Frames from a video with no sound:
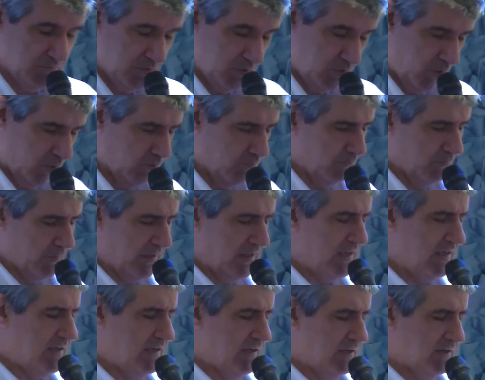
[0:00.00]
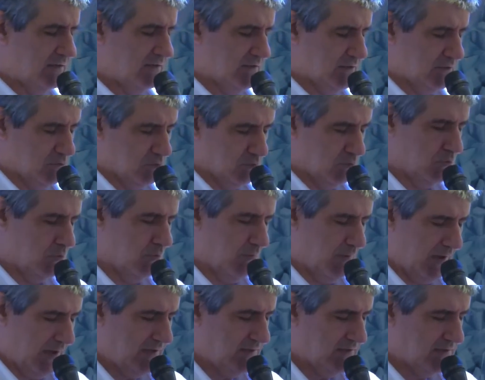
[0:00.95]
com brigas e tudo
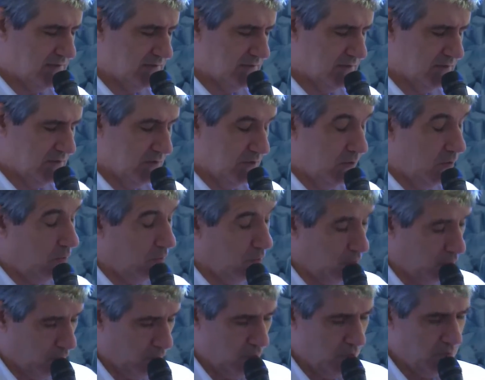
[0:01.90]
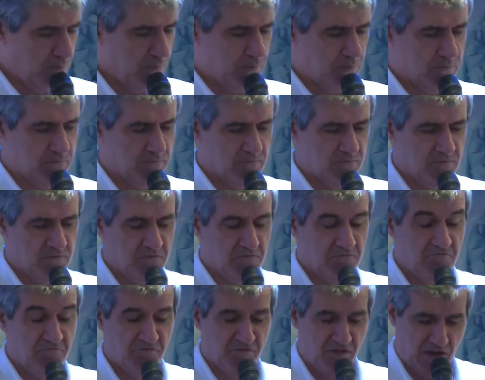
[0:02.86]
mais, o corpo
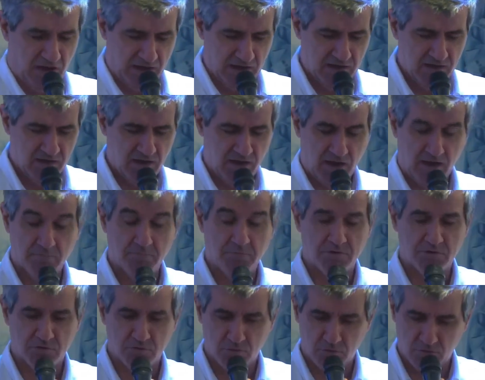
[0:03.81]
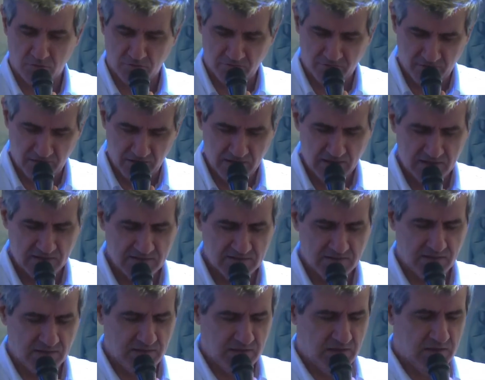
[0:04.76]
vai absorver
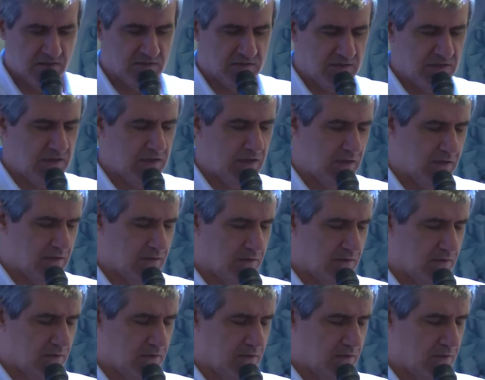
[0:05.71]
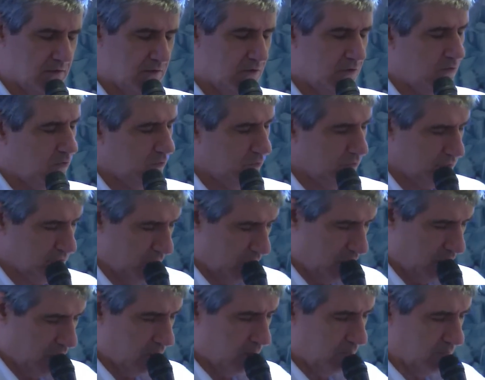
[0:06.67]
essa energia, os
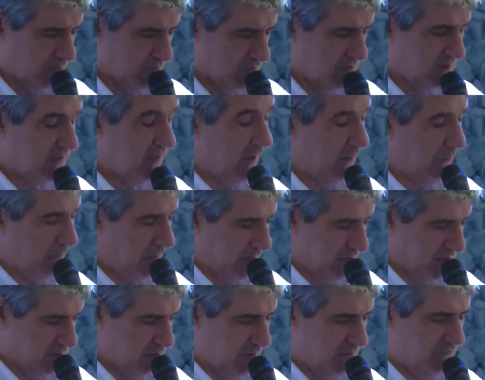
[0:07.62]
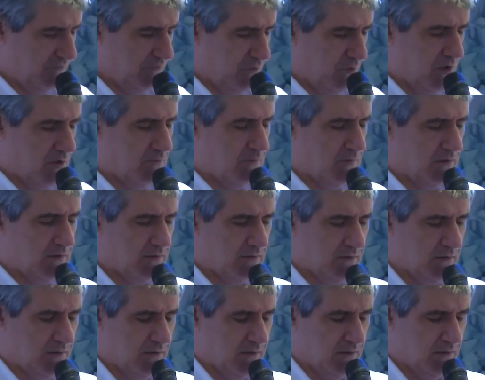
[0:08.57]
órgãos da mesma forma.
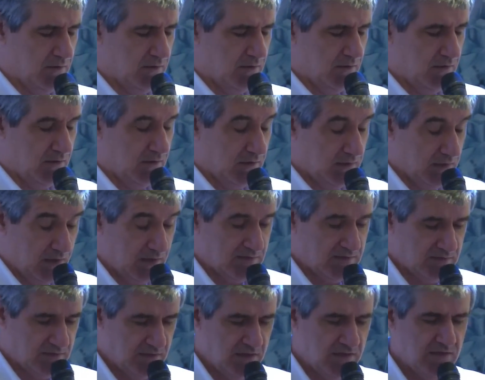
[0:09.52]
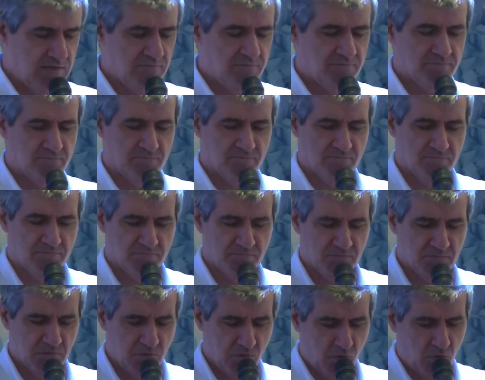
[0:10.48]
E assim
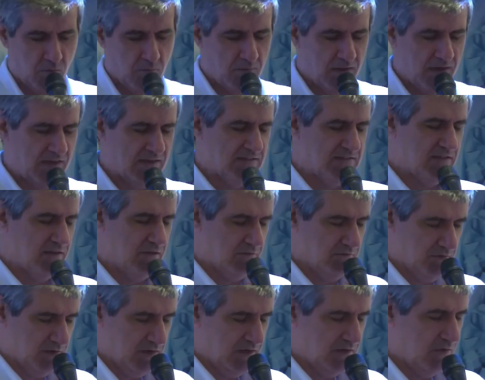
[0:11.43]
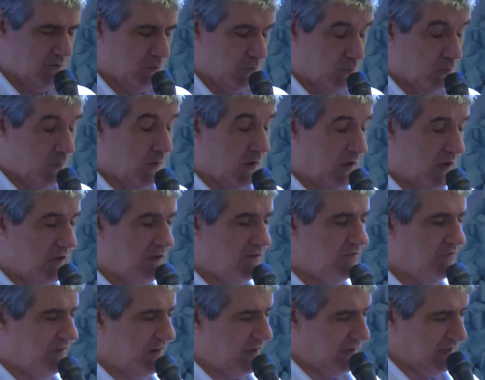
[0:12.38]
começa a haver um
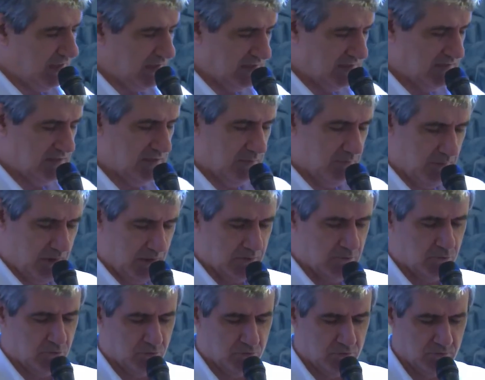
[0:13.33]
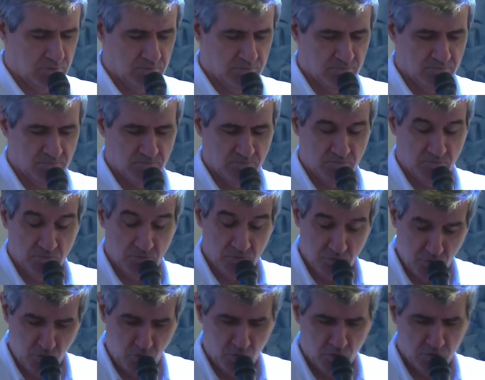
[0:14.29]
enfraquecimento
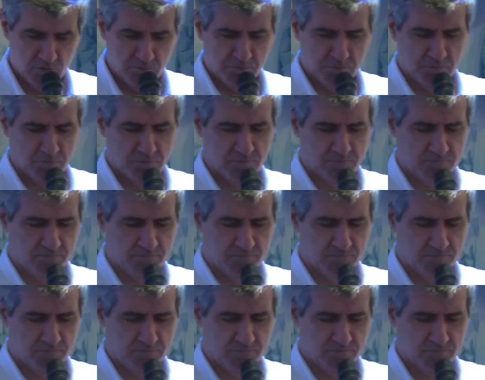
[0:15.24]
do corpo.